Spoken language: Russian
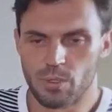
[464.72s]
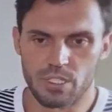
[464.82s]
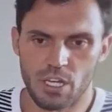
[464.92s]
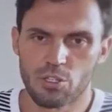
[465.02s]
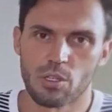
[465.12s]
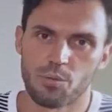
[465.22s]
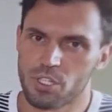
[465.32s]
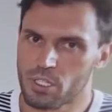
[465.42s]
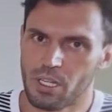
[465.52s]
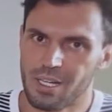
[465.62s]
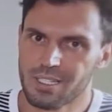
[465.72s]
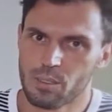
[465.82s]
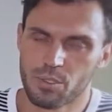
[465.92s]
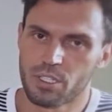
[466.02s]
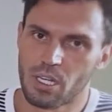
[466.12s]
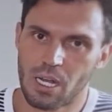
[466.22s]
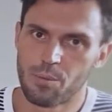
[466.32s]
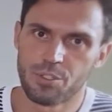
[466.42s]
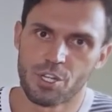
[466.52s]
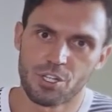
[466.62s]
Я знаю, что нам сейчас классно, мы
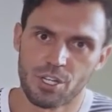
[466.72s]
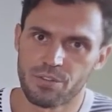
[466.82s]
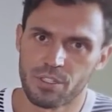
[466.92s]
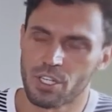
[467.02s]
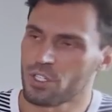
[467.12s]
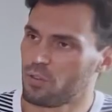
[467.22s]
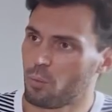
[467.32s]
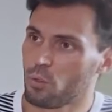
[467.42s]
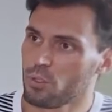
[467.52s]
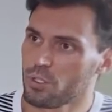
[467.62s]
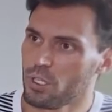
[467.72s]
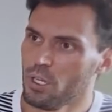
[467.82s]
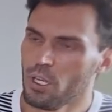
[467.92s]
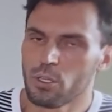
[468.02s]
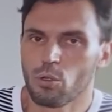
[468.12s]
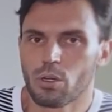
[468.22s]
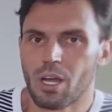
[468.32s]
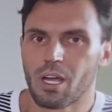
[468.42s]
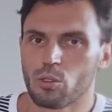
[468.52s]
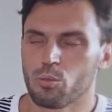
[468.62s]
стараемся решать все наши вопросы, но
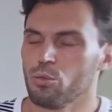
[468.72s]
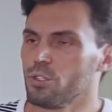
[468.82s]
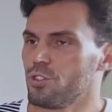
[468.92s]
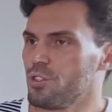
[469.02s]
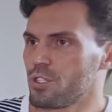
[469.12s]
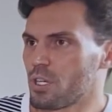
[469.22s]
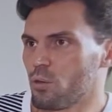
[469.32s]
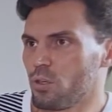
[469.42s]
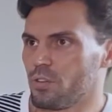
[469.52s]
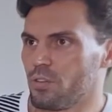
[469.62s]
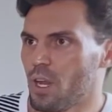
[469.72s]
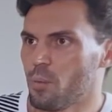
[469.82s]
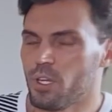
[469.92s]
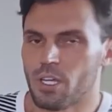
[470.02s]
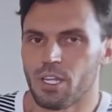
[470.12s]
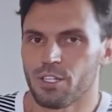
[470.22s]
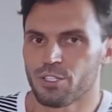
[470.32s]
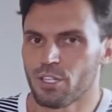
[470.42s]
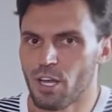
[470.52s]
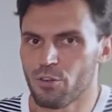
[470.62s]
как оно будет через какое-то время, я не
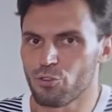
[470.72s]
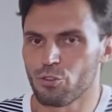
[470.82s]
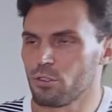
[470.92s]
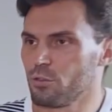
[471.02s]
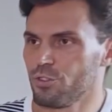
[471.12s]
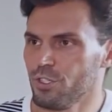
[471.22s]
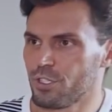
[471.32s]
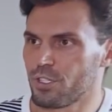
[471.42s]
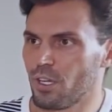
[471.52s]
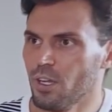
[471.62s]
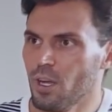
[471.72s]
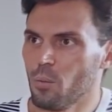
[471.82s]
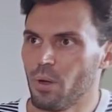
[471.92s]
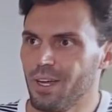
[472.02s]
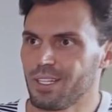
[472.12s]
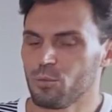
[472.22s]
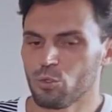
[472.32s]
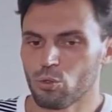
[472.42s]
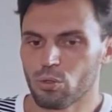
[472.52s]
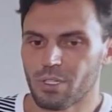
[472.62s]
знаю, что случится.
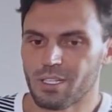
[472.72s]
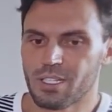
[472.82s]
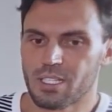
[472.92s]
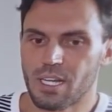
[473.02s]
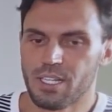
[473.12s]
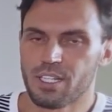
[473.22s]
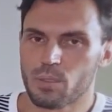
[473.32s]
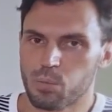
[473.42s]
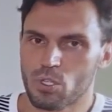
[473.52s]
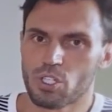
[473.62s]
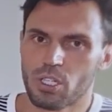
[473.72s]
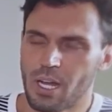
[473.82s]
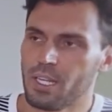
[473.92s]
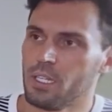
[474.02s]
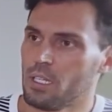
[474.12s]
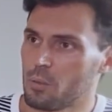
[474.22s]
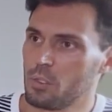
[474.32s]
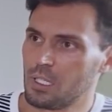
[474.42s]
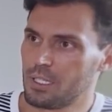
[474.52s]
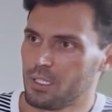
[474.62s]
Поэтому тут надо исходить из пожеланий. Я бы
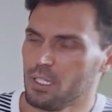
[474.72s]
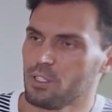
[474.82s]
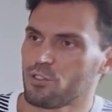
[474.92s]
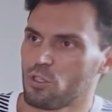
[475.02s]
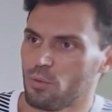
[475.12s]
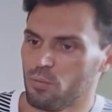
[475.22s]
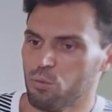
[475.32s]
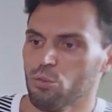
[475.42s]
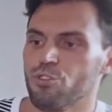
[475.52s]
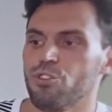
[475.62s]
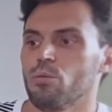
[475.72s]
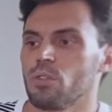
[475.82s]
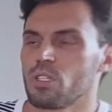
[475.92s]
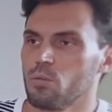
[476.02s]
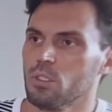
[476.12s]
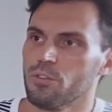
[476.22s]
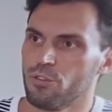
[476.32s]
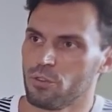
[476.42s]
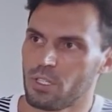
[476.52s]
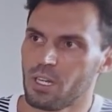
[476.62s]
хотела, чтобы в будущем у нас было
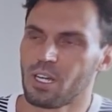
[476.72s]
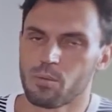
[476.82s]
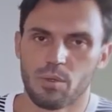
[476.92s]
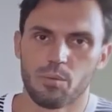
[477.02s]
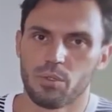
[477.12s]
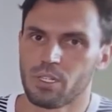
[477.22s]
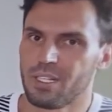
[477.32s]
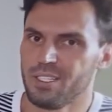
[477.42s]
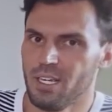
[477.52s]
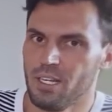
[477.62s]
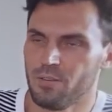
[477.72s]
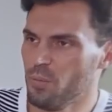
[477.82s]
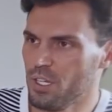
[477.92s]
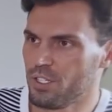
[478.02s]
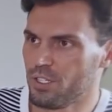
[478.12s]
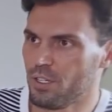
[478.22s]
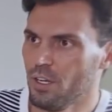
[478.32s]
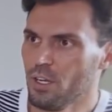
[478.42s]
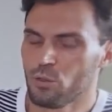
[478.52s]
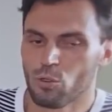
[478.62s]
все так, как мы бы хотели вместе,
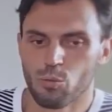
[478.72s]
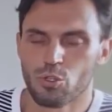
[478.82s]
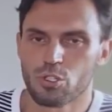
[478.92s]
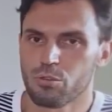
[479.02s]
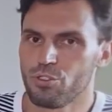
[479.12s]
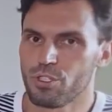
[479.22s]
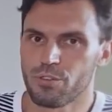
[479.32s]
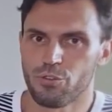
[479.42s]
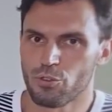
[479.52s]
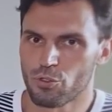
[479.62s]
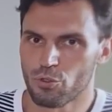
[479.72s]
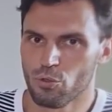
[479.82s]
но может случиться все, что